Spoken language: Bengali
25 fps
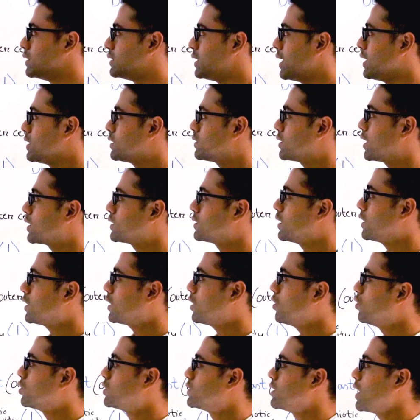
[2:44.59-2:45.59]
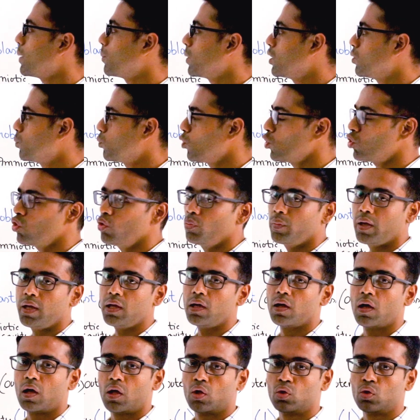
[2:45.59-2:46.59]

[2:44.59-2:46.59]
সেই স্ট্রাকচারটা হচ্ছে আমরা প্রথমেই